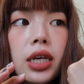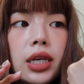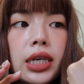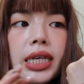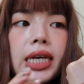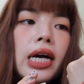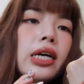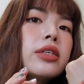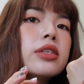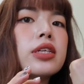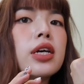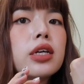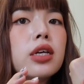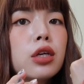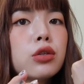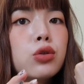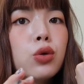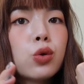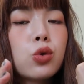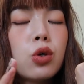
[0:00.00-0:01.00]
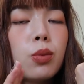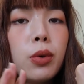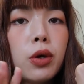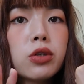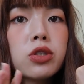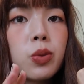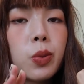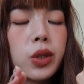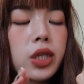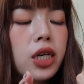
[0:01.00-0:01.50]
一开始上上去我觉得没
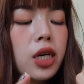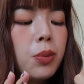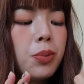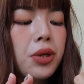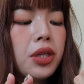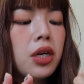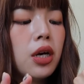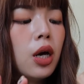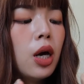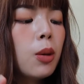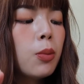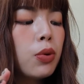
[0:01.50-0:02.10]
有什么特别的，